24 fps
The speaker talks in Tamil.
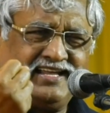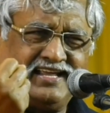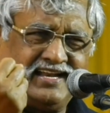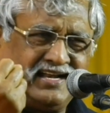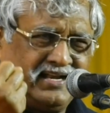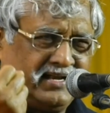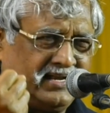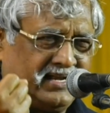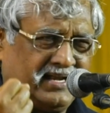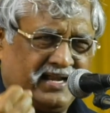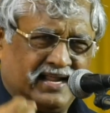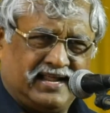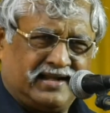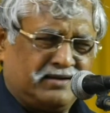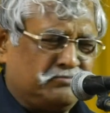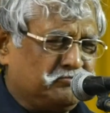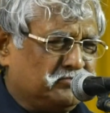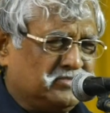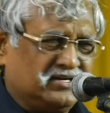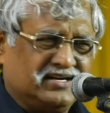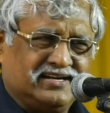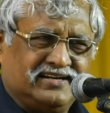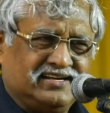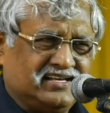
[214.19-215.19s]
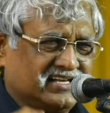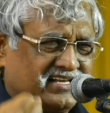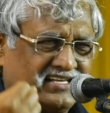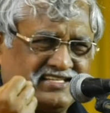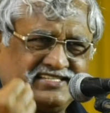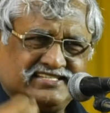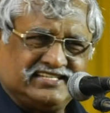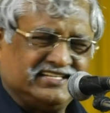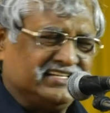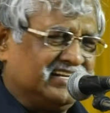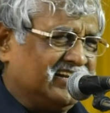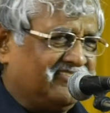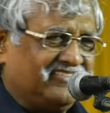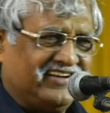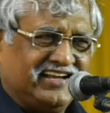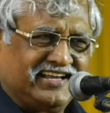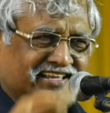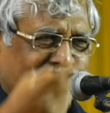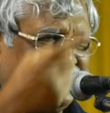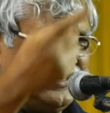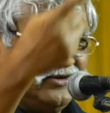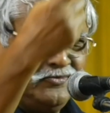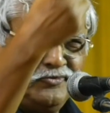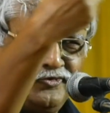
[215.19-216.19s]
என் நரம்புகளுக்கு சின்ன
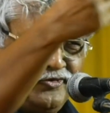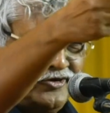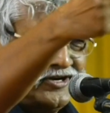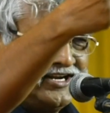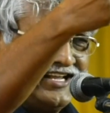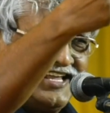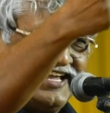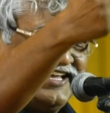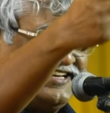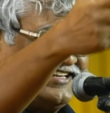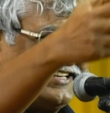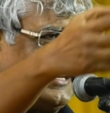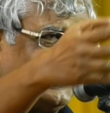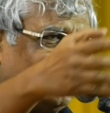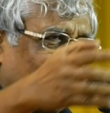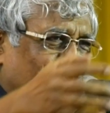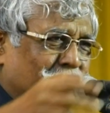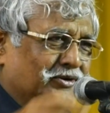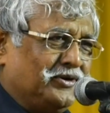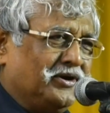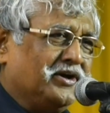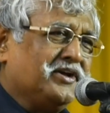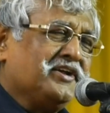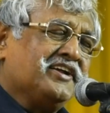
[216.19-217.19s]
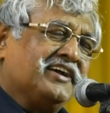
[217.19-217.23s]
வயதில் முறுக்கேற்றியதோ